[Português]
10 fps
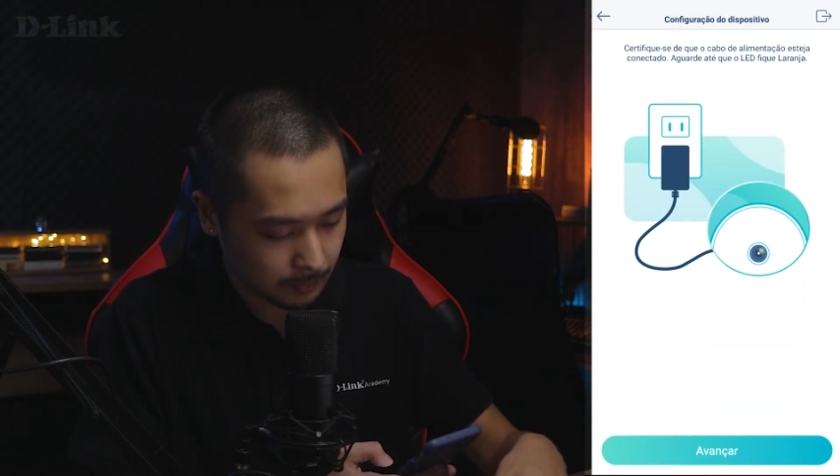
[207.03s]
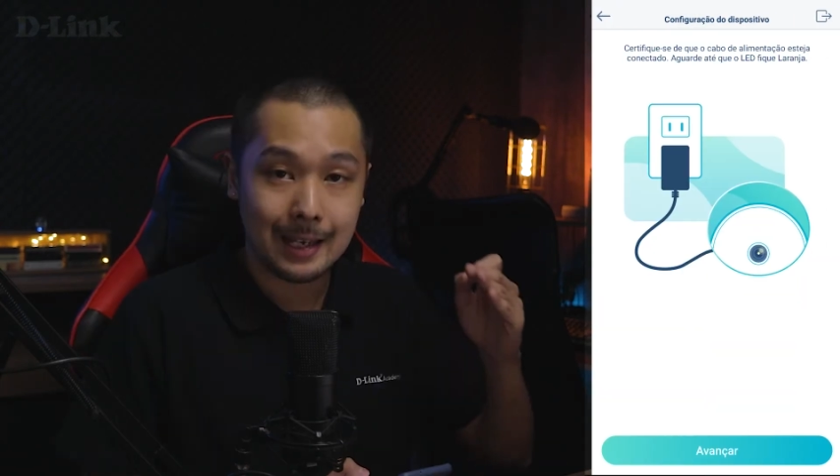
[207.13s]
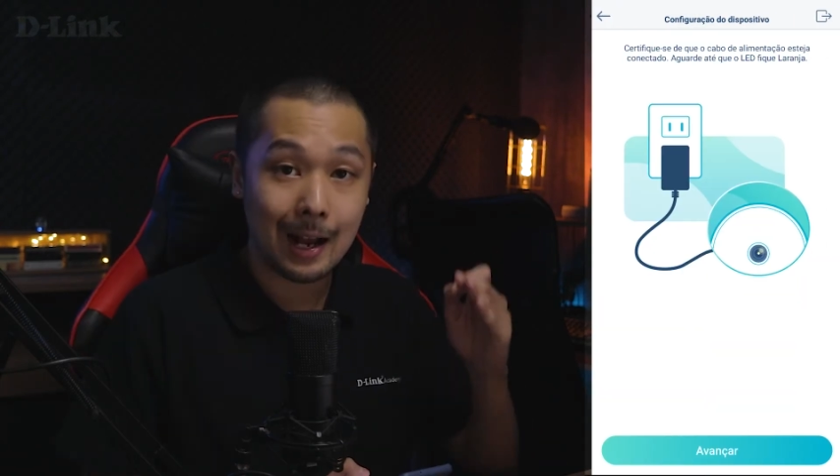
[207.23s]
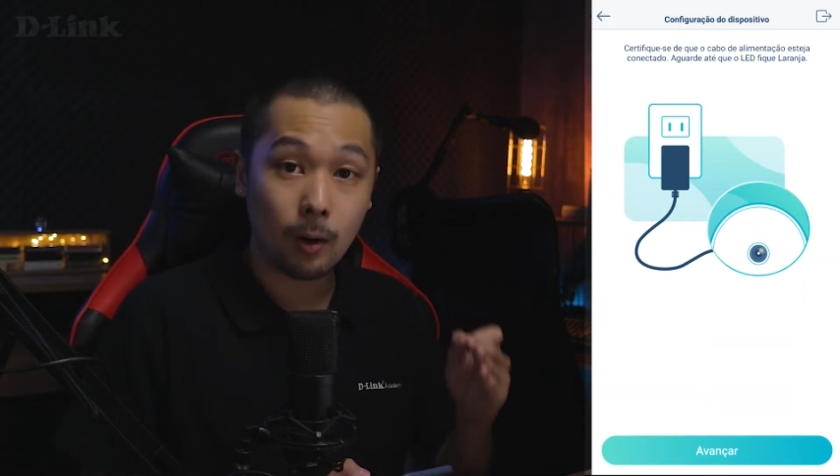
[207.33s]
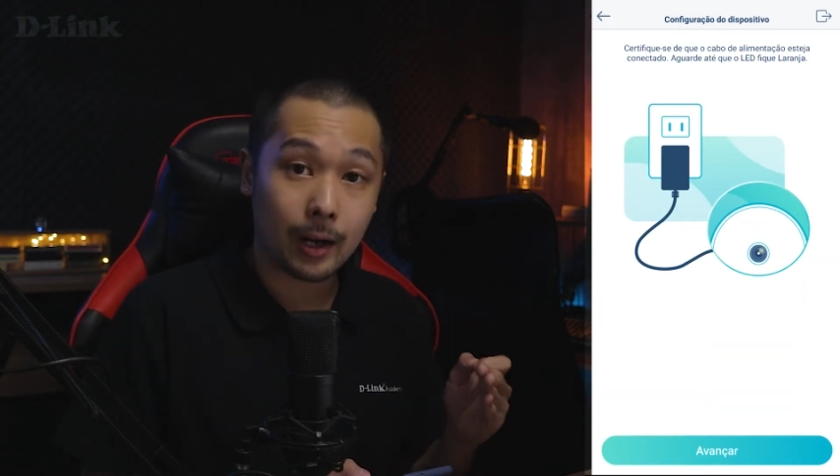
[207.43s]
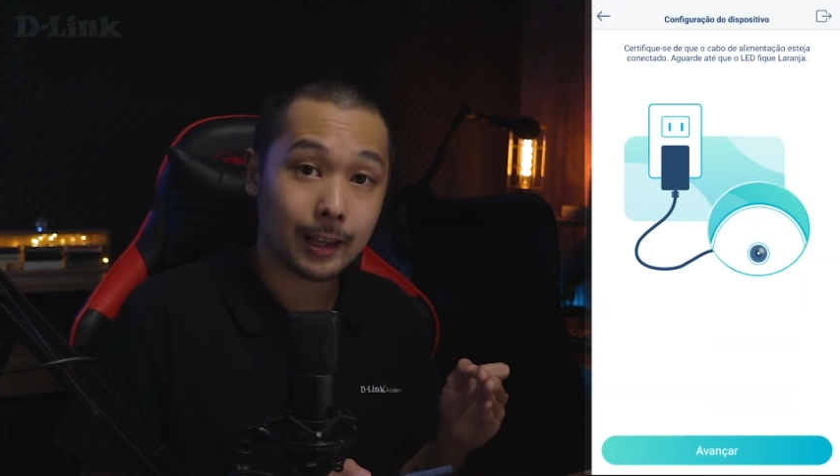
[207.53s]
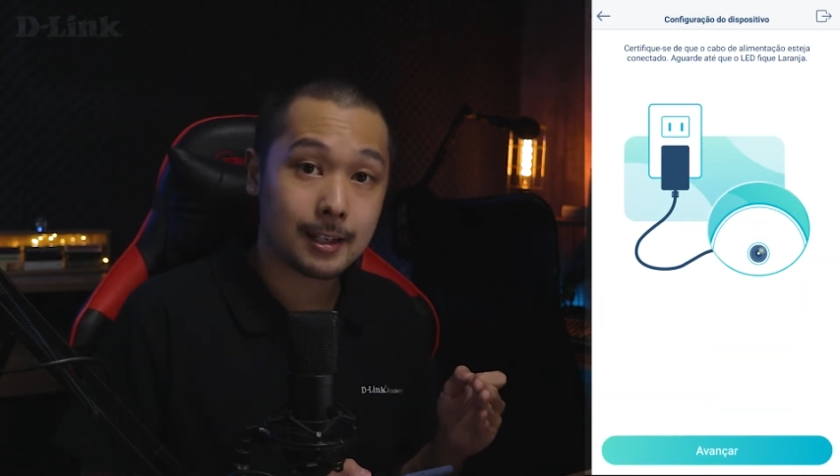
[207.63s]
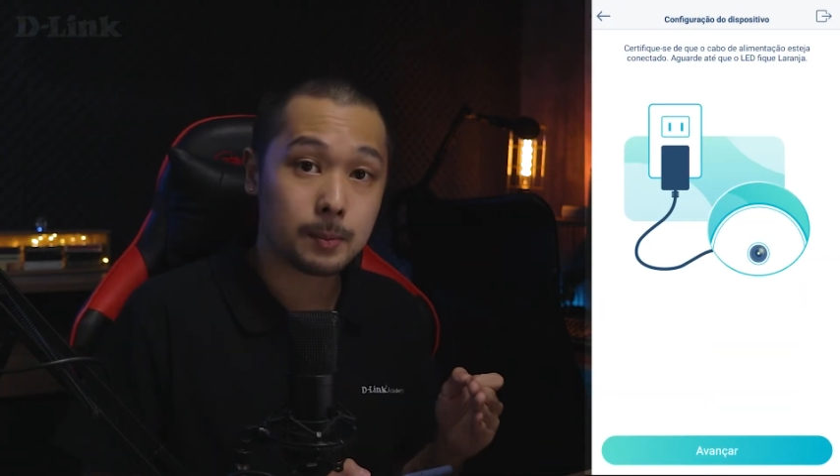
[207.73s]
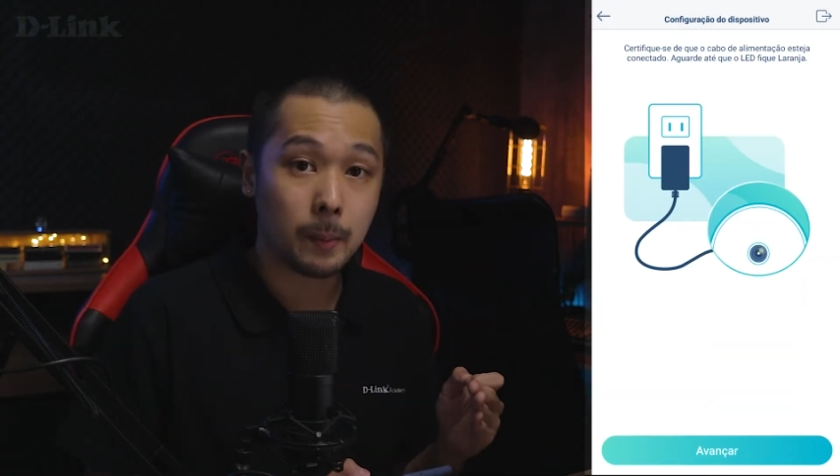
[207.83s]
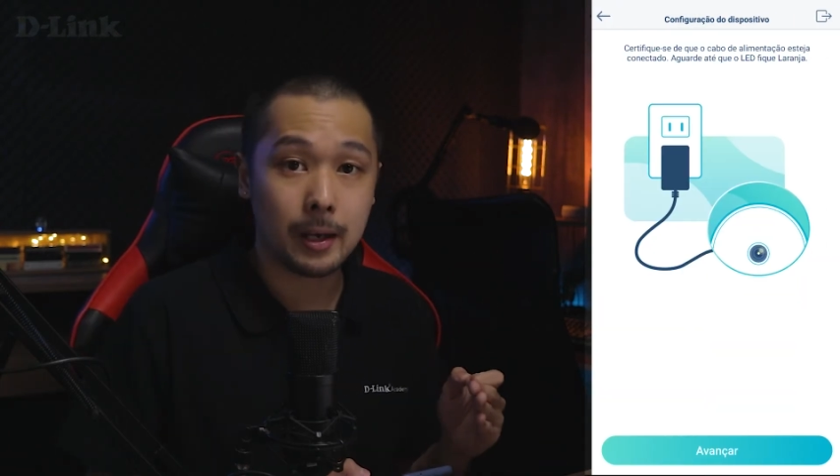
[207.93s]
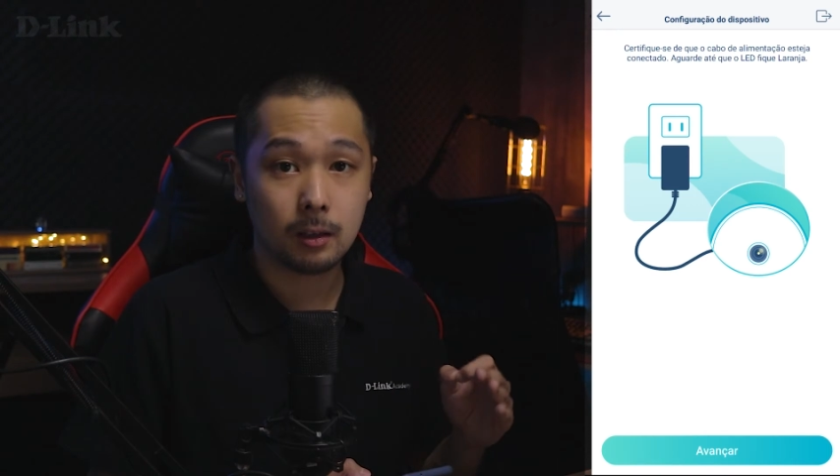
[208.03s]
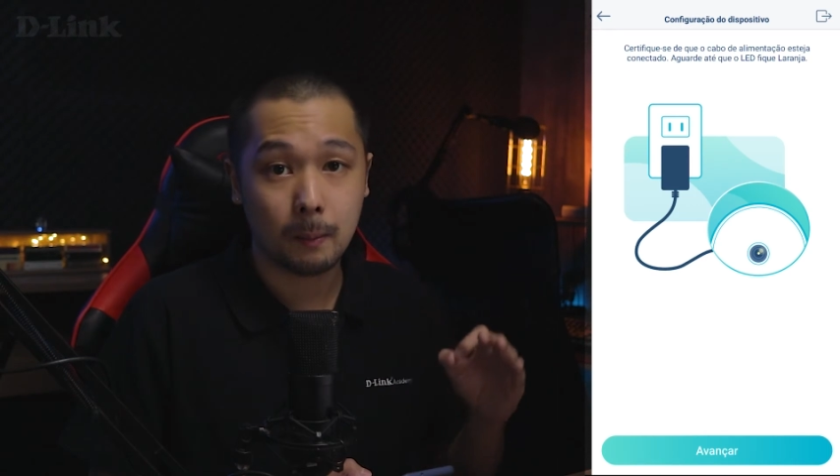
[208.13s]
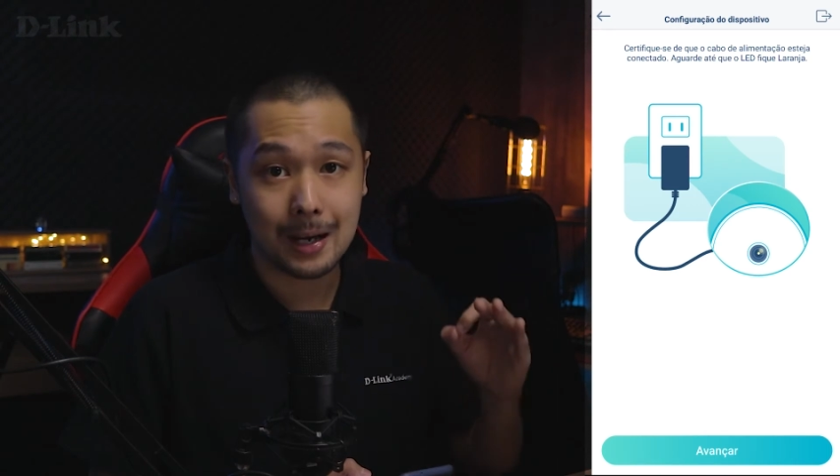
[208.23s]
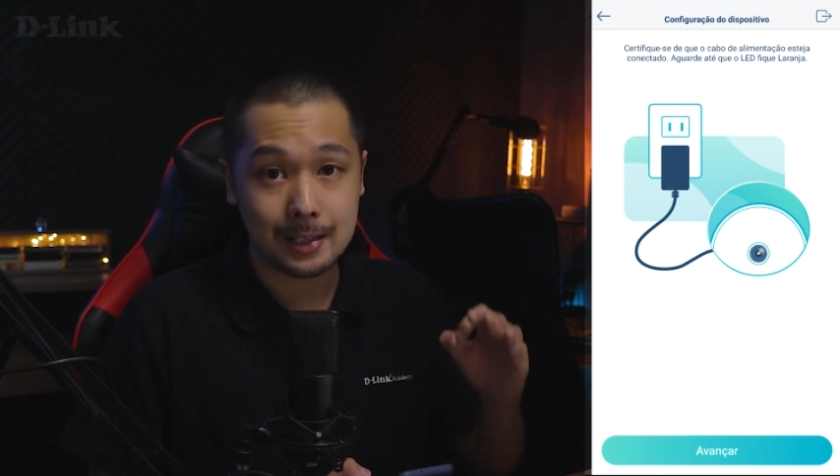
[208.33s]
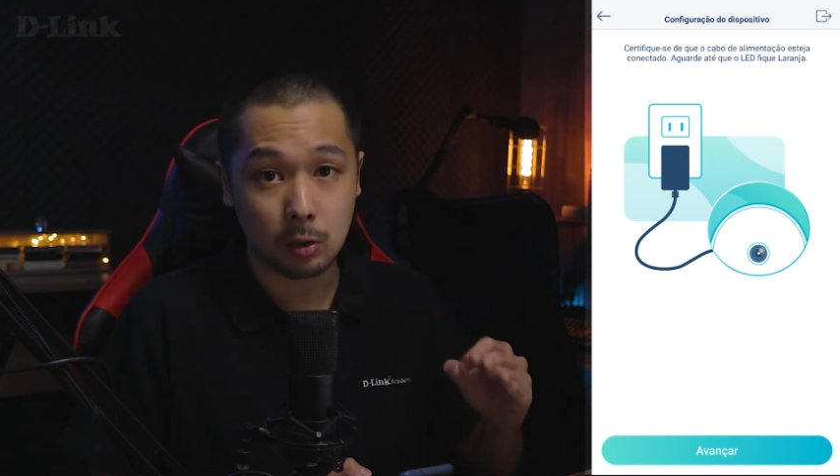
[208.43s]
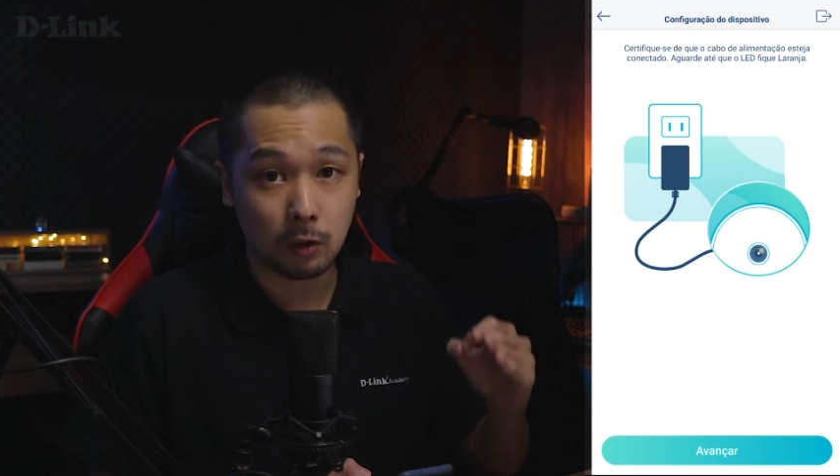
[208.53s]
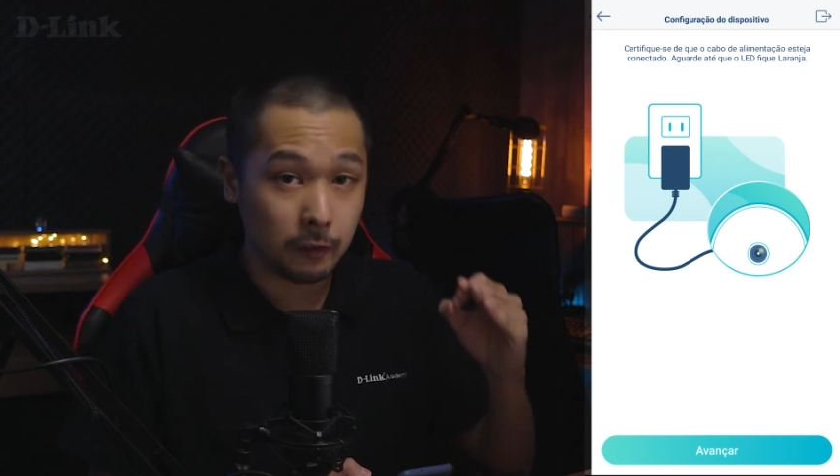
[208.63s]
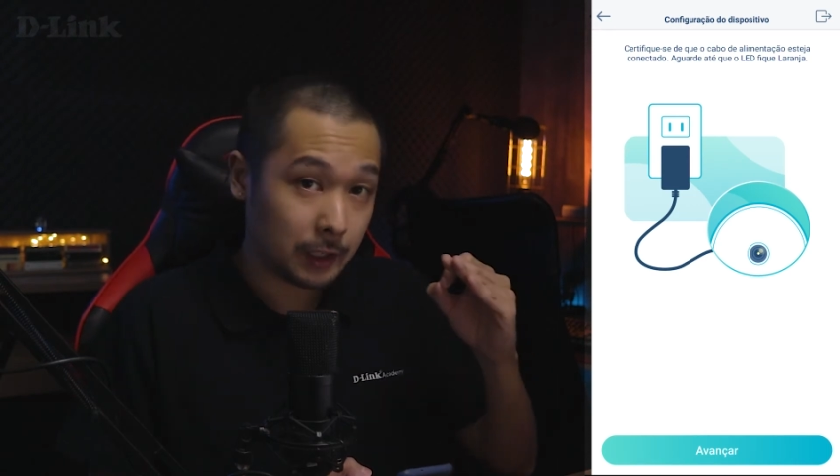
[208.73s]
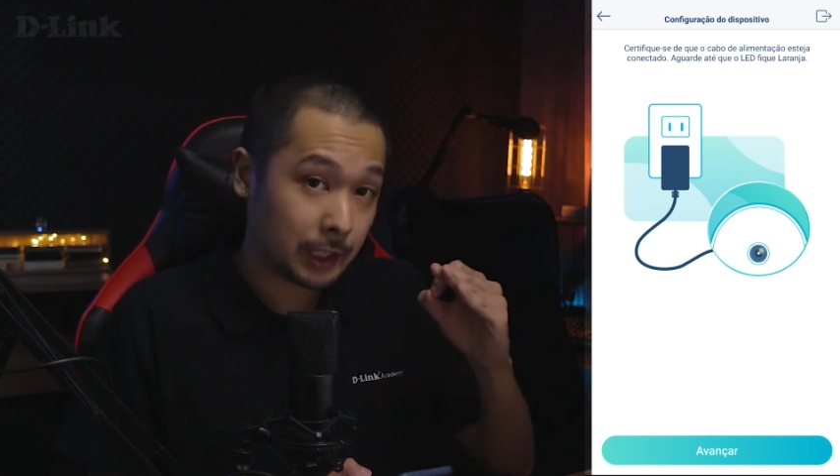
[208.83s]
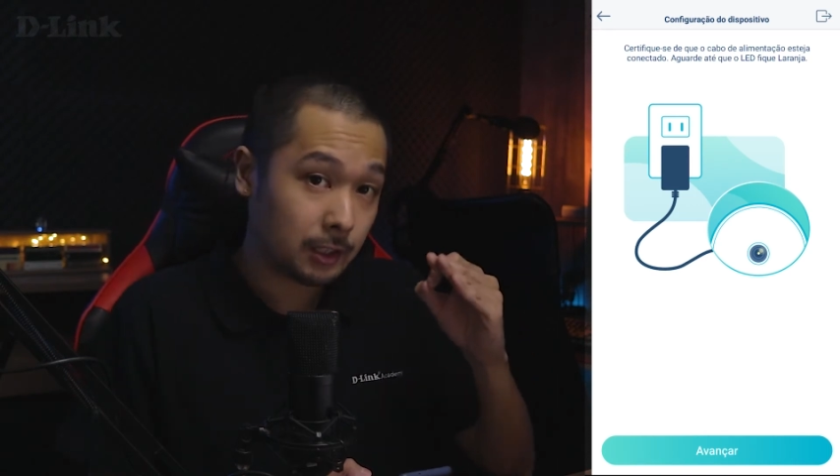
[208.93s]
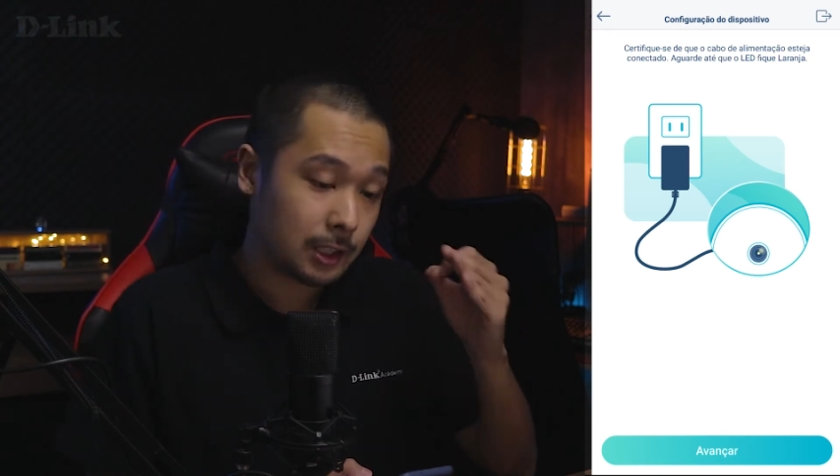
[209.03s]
E agora, nesse momento, basta conferir